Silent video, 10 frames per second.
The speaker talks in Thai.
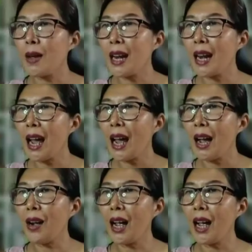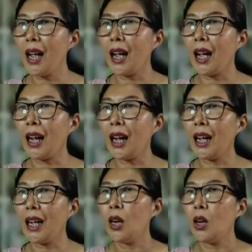ามว่า
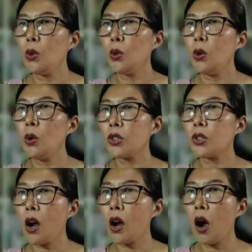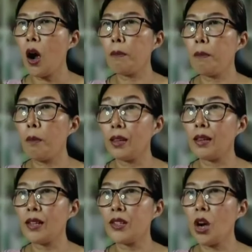ลูกชอบมองบนและ
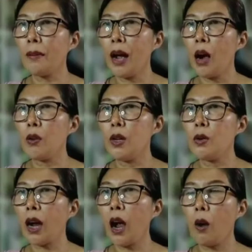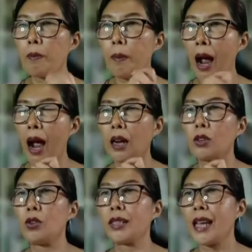ชอบเอานิ้วเข้าปากเราค
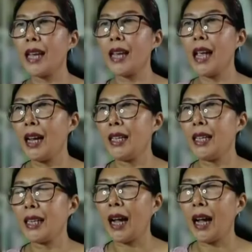วรแก้ยังไงดีคะ